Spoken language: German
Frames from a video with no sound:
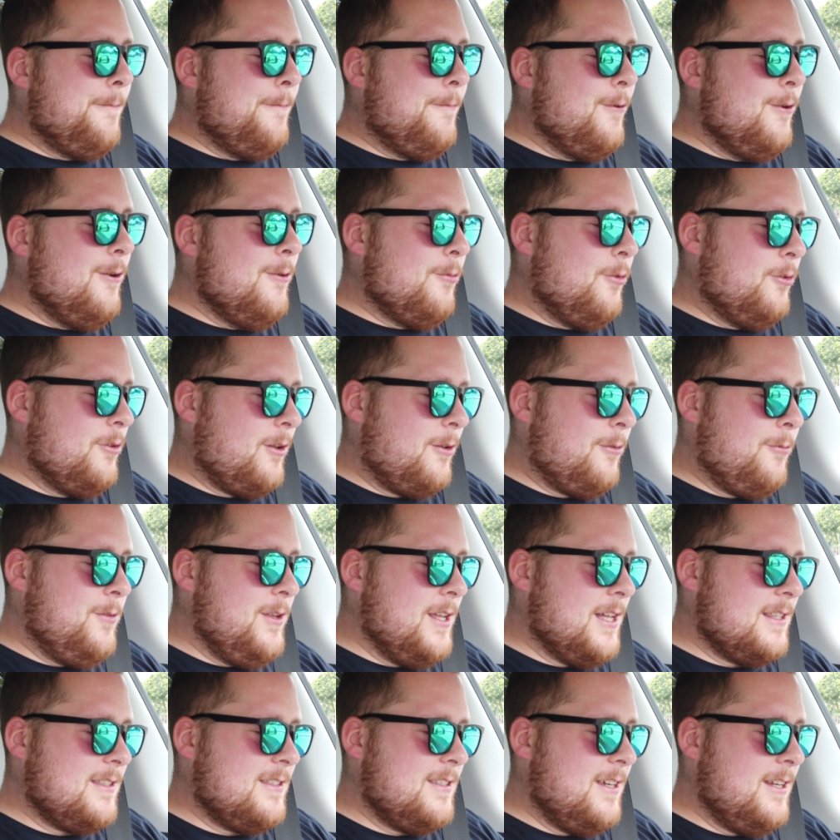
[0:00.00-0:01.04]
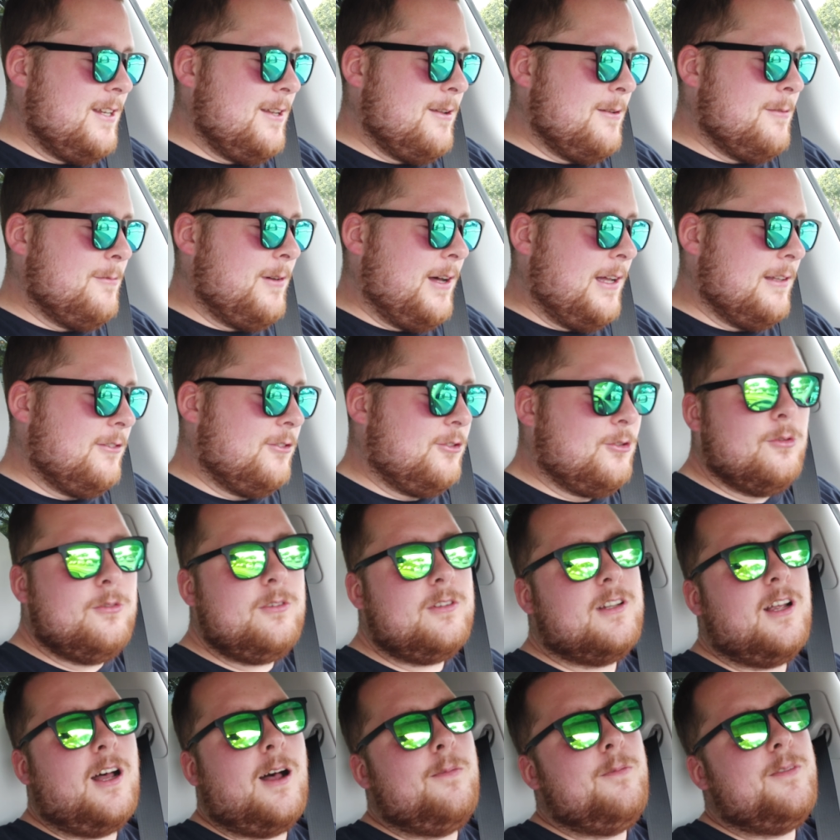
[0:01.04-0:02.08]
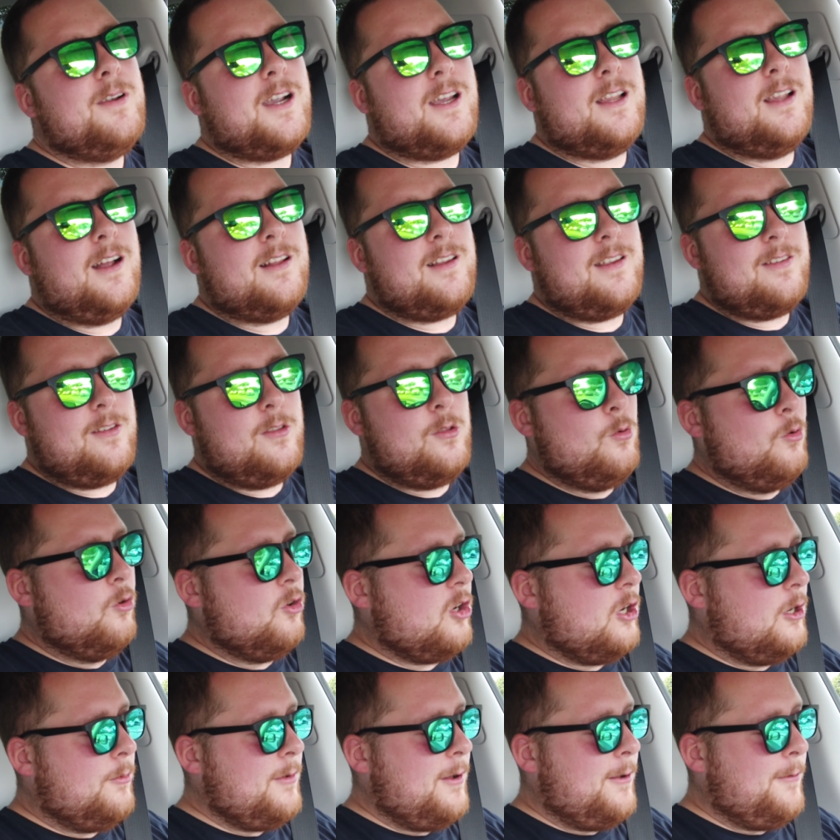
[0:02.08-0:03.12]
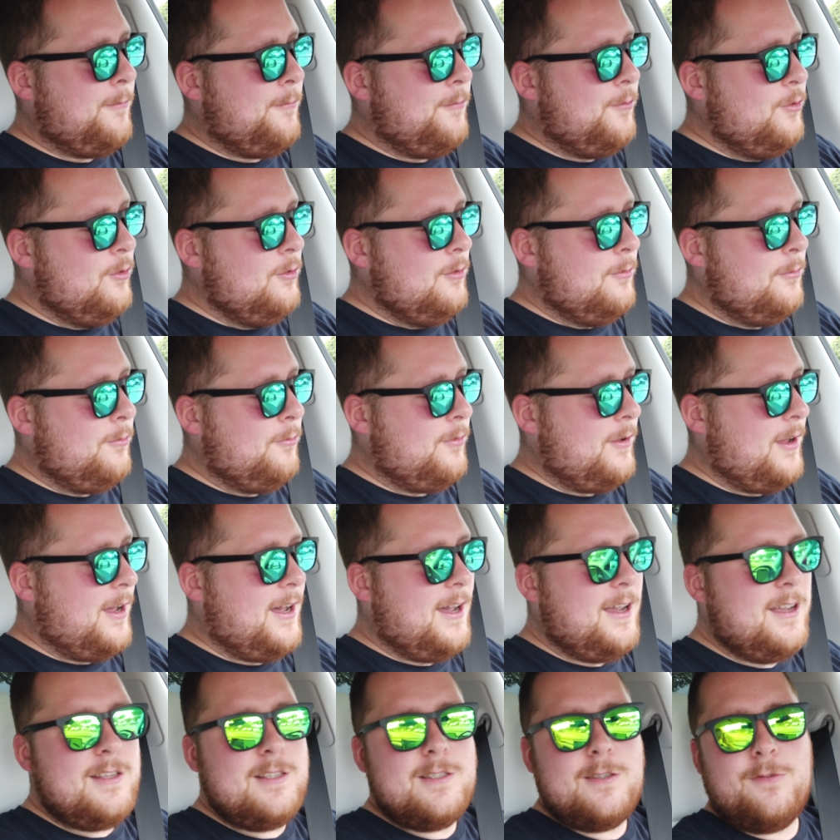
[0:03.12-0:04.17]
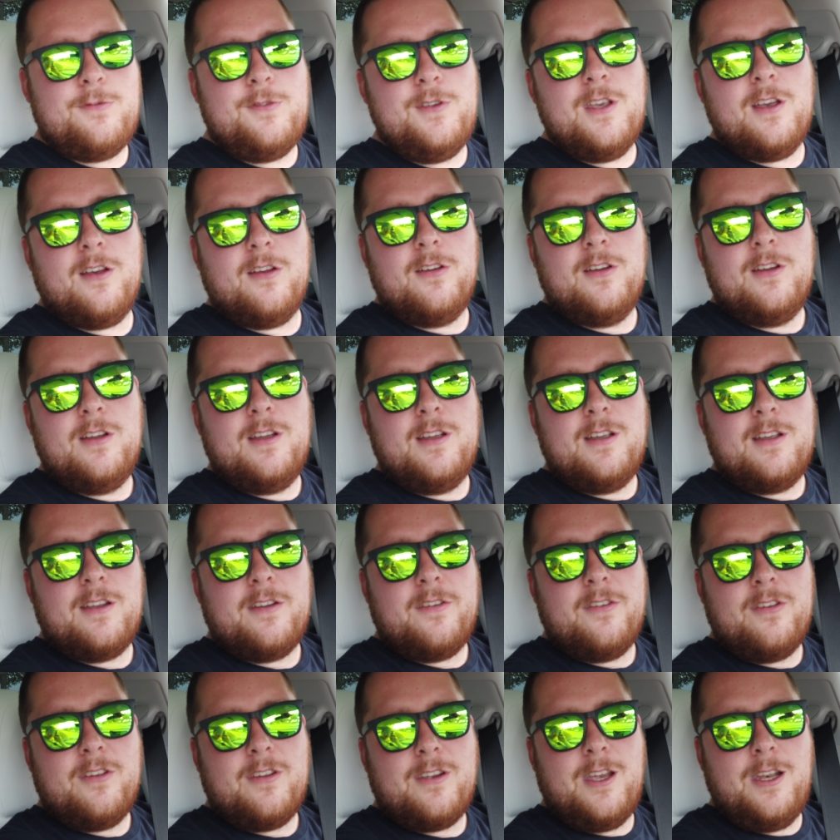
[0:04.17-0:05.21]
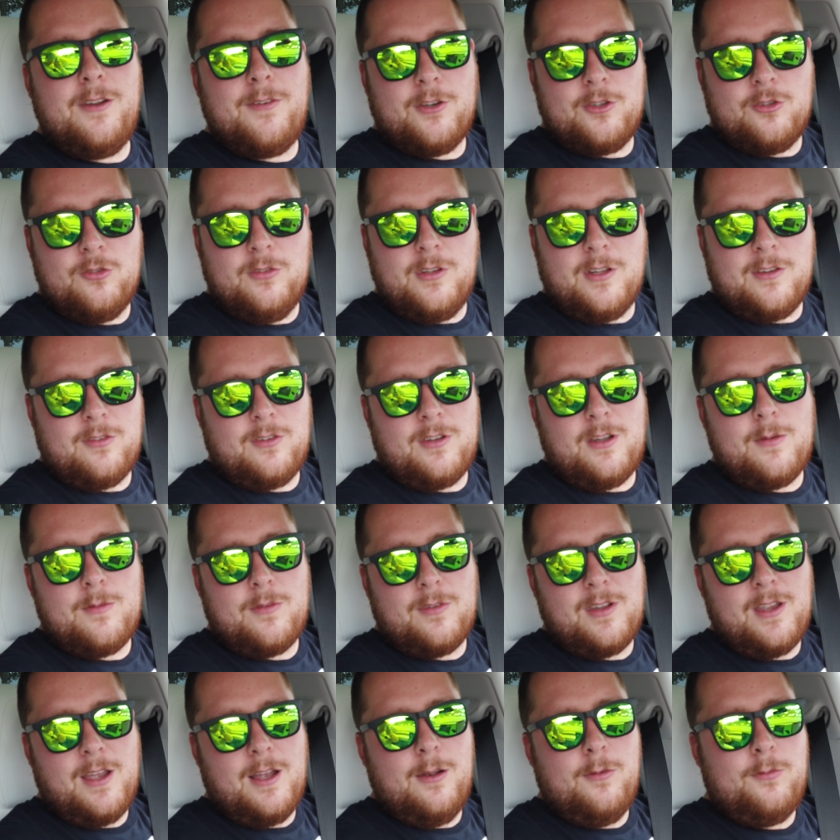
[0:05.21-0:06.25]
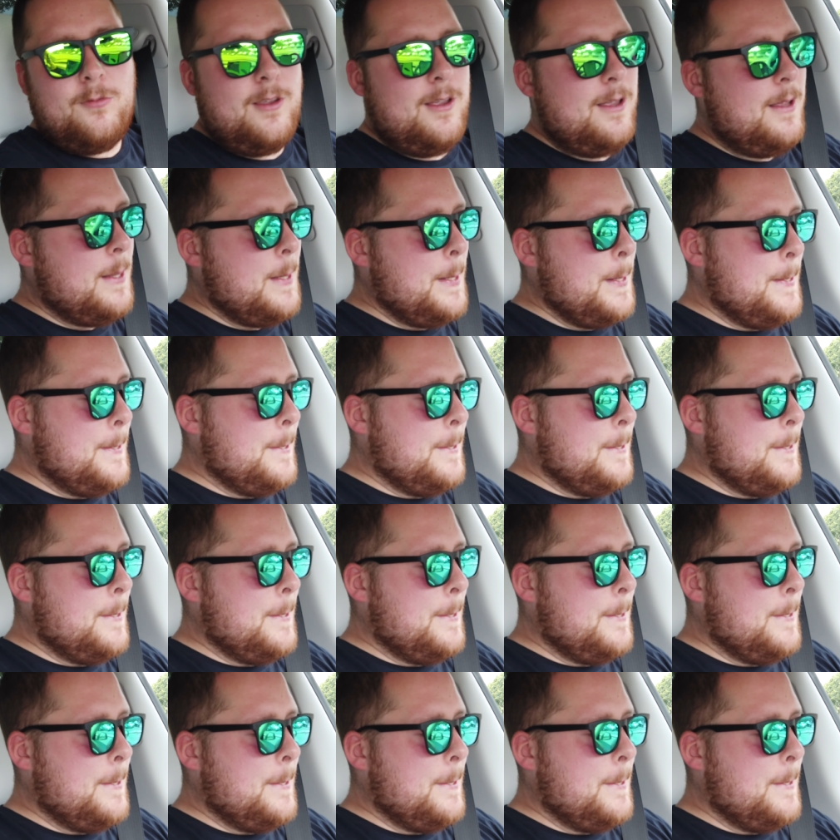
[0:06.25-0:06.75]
514 Wattstunden haben wir geladen, also 0,514 Kilowattstunden, also die, die Hälfte.